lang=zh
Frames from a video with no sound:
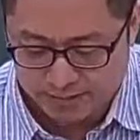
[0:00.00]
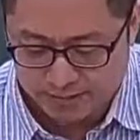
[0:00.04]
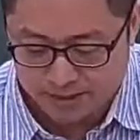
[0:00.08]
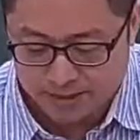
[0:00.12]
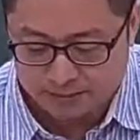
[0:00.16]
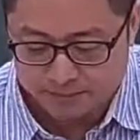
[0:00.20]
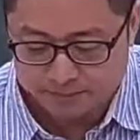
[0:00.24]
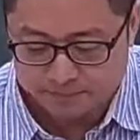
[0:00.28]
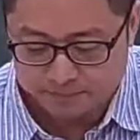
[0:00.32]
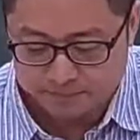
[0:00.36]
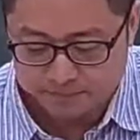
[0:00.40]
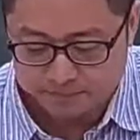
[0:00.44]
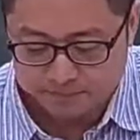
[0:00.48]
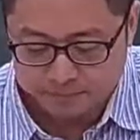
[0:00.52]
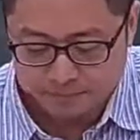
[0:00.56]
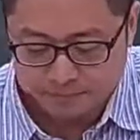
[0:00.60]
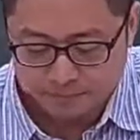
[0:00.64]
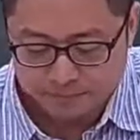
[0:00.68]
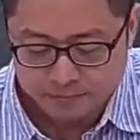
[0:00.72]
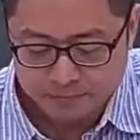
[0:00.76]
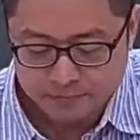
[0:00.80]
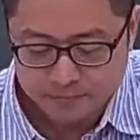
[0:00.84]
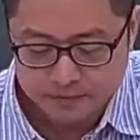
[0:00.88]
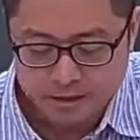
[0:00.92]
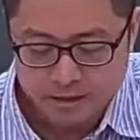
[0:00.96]
三嘛，
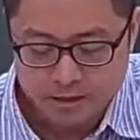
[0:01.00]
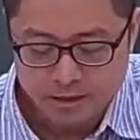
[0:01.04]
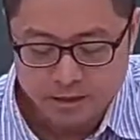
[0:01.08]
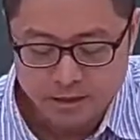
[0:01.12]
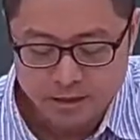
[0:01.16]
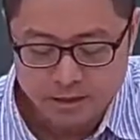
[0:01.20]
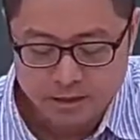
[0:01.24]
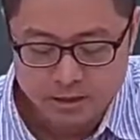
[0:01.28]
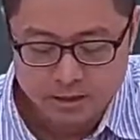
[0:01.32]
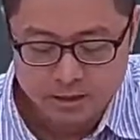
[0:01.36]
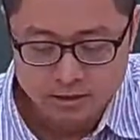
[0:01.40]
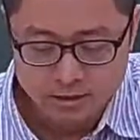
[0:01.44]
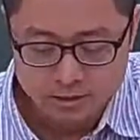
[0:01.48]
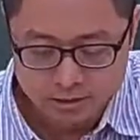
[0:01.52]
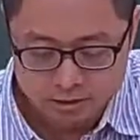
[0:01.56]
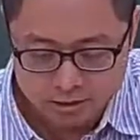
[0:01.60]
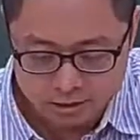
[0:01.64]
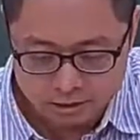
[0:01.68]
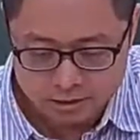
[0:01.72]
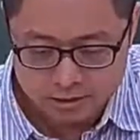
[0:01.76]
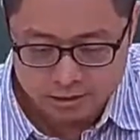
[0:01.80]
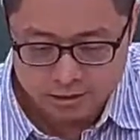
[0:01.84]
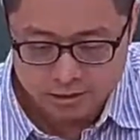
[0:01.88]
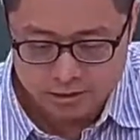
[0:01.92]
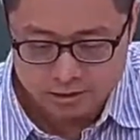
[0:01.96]

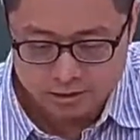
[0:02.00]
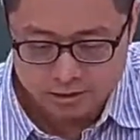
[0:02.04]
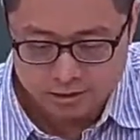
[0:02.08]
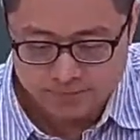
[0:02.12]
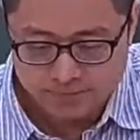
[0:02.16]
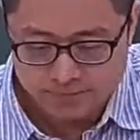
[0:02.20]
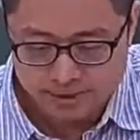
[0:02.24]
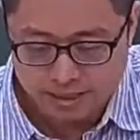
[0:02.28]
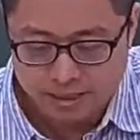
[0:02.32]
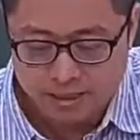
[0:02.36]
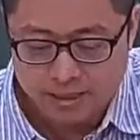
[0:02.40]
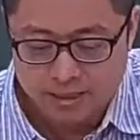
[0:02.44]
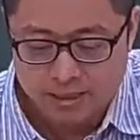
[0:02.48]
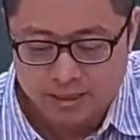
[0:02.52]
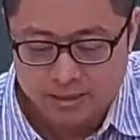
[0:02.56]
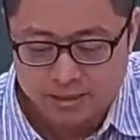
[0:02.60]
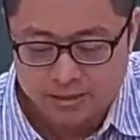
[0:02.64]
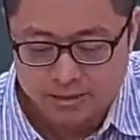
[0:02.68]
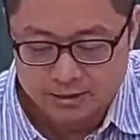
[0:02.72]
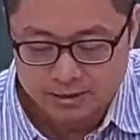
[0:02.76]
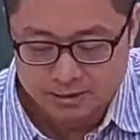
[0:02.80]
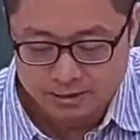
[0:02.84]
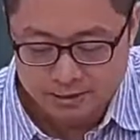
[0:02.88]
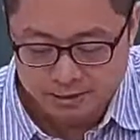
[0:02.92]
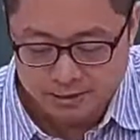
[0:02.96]
实际就是把
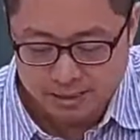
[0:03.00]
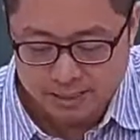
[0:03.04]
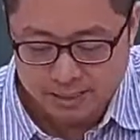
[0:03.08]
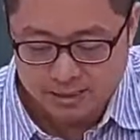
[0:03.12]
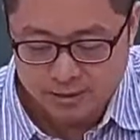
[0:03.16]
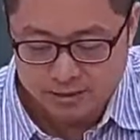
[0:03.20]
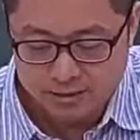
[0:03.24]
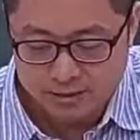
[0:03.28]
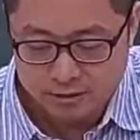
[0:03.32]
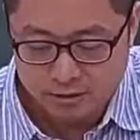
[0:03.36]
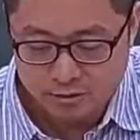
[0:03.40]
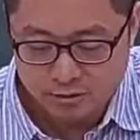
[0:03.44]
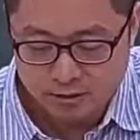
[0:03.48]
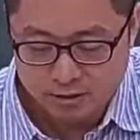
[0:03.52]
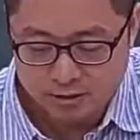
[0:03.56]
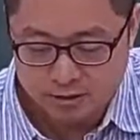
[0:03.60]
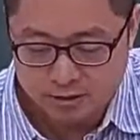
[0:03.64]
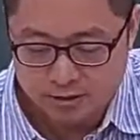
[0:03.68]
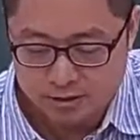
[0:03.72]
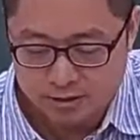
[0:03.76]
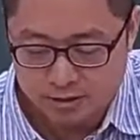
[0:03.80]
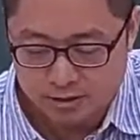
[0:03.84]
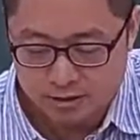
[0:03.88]
三转